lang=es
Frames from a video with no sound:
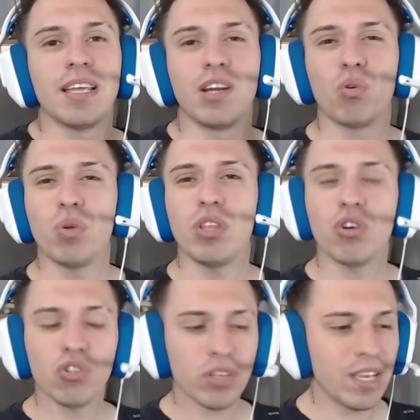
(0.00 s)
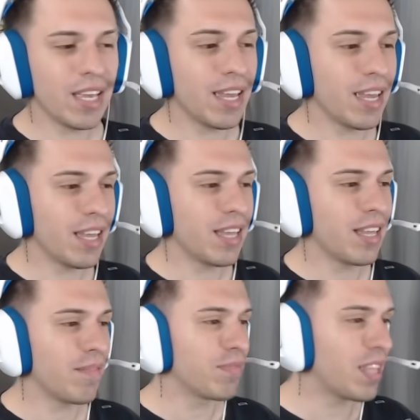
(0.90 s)
ruidos
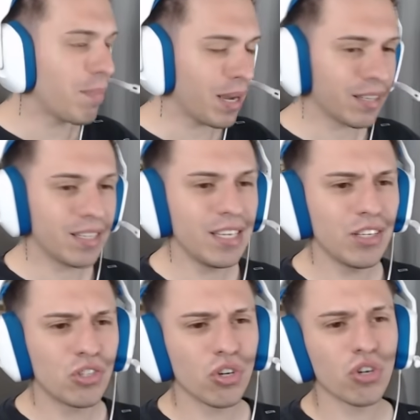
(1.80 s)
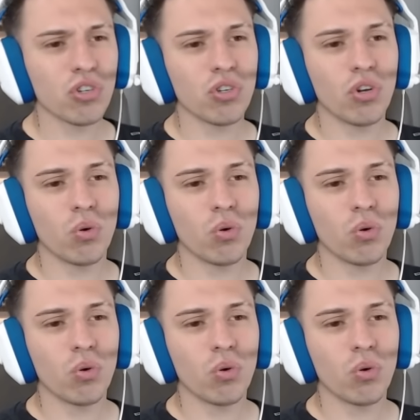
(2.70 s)
eh, de martillos,